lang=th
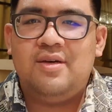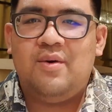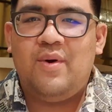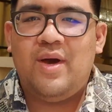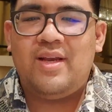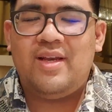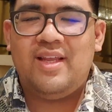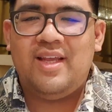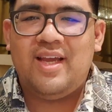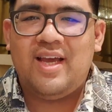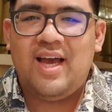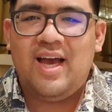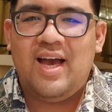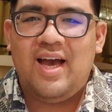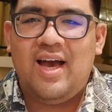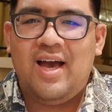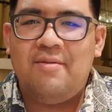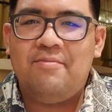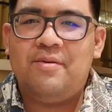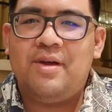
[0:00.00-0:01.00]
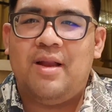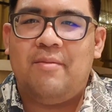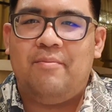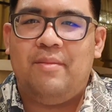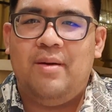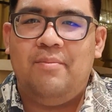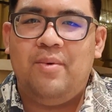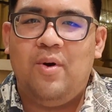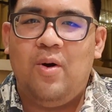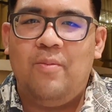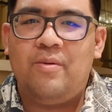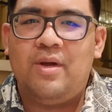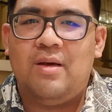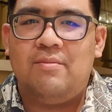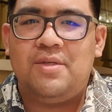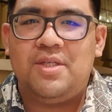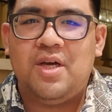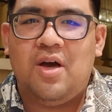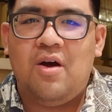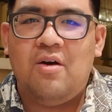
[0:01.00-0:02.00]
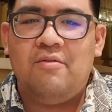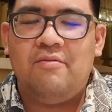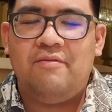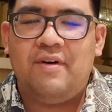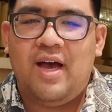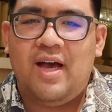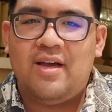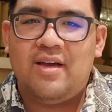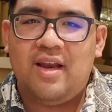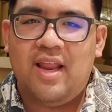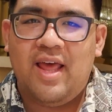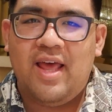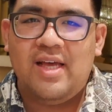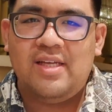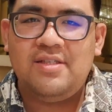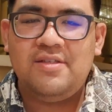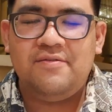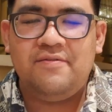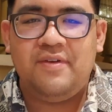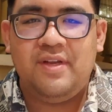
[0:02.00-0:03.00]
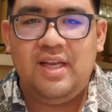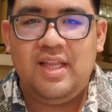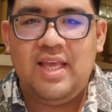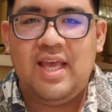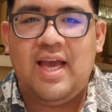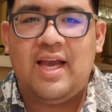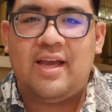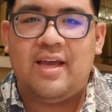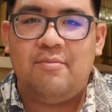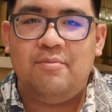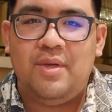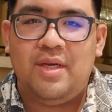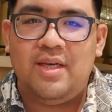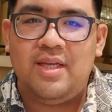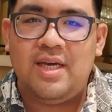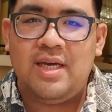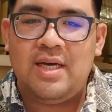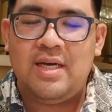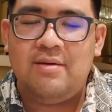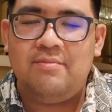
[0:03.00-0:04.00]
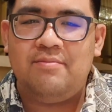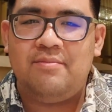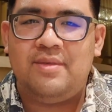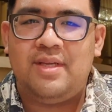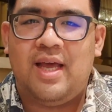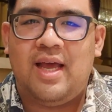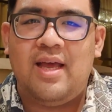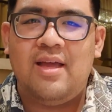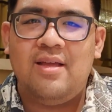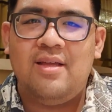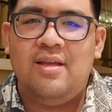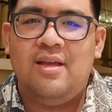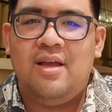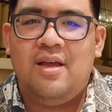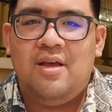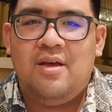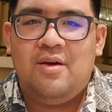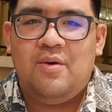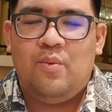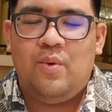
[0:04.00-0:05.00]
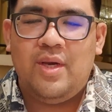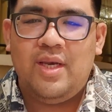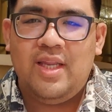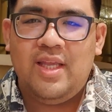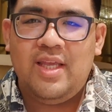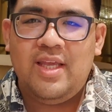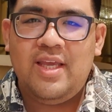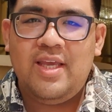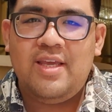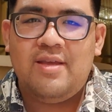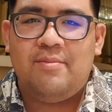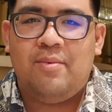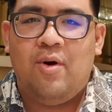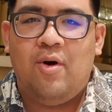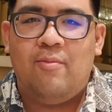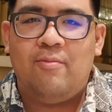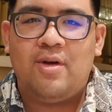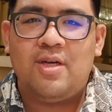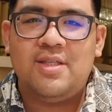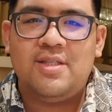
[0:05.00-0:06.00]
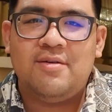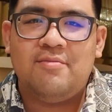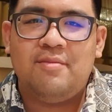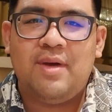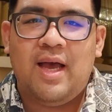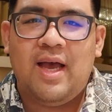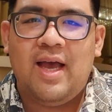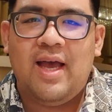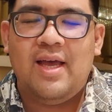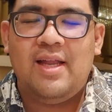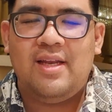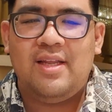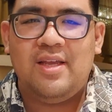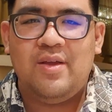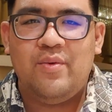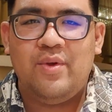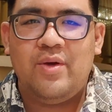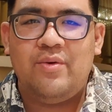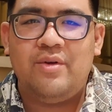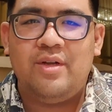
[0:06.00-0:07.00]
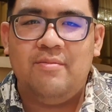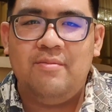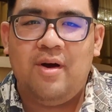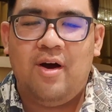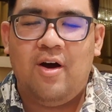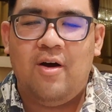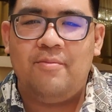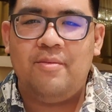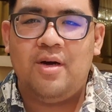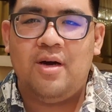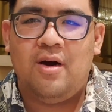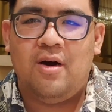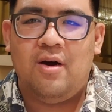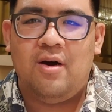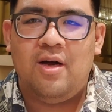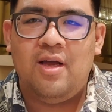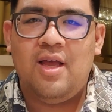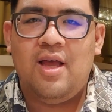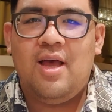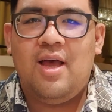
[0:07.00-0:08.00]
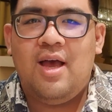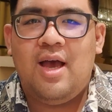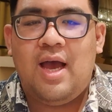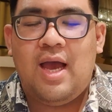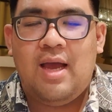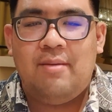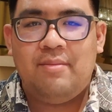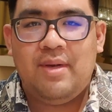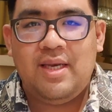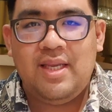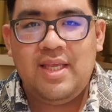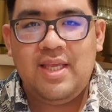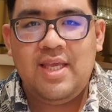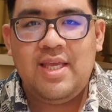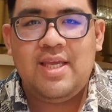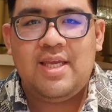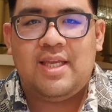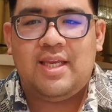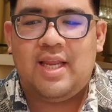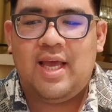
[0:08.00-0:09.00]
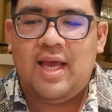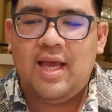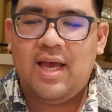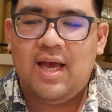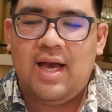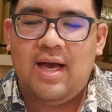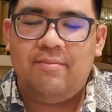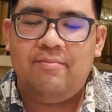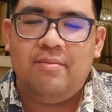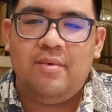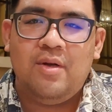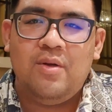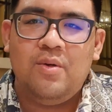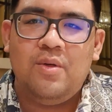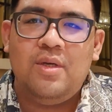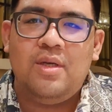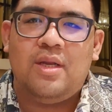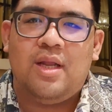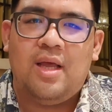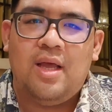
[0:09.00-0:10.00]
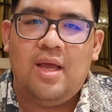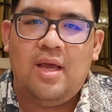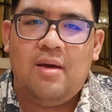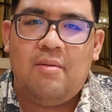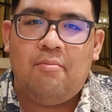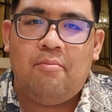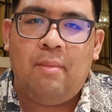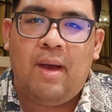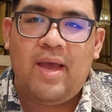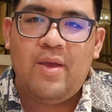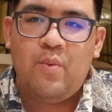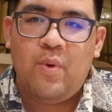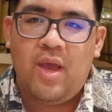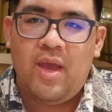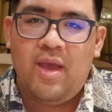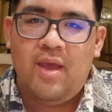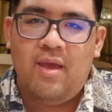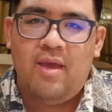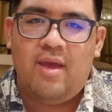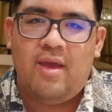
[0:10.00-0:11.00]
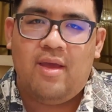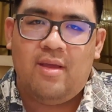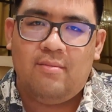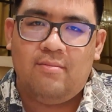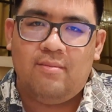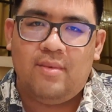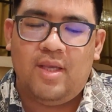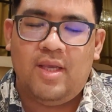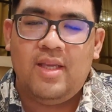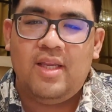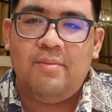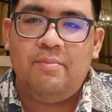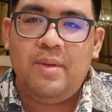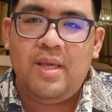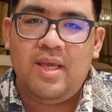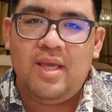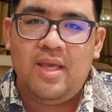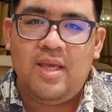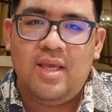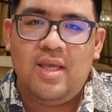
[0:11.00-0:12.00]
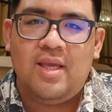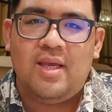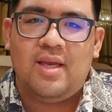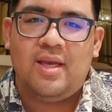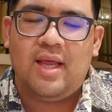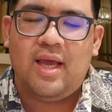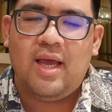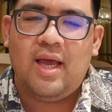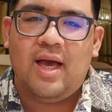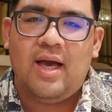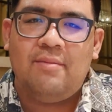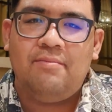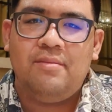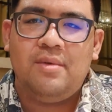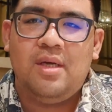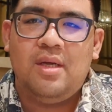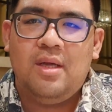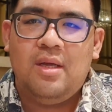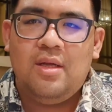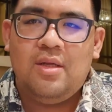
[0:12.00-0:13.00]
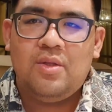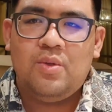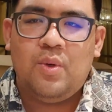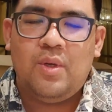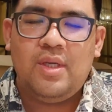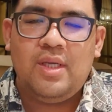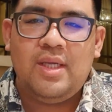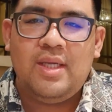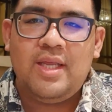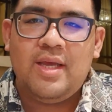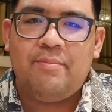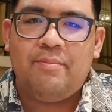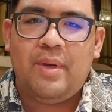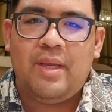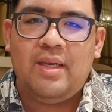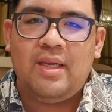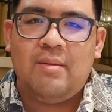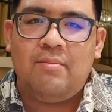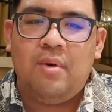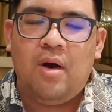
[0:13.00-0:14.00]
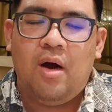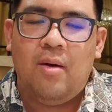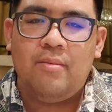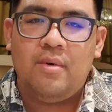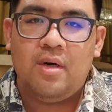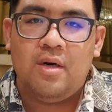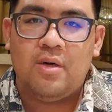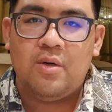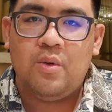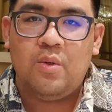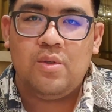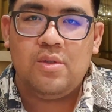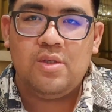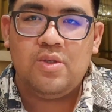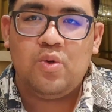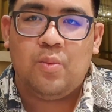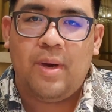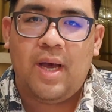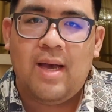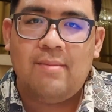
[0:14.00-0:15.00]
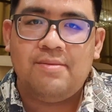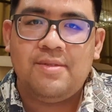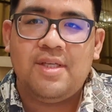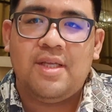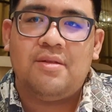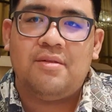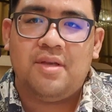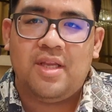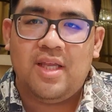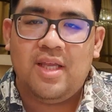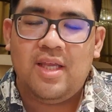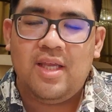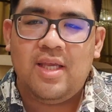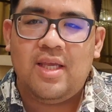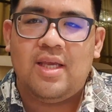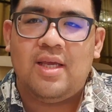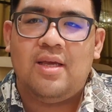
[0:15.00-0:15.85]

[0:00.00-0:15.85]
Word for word: สวัสดีครับ กลับมาพบกับช่องฟาแกรนส์ฟิเลียกันเหมือนเดิมนะ วันนี้ผมก็จะมารีวิวน้ำหอมของ a r m a n i นะครับ รุ่น My Way EDP นะครับ ตัวนี้เนี่ยเป็นน้ำหอมของคุณสุภาพสตรี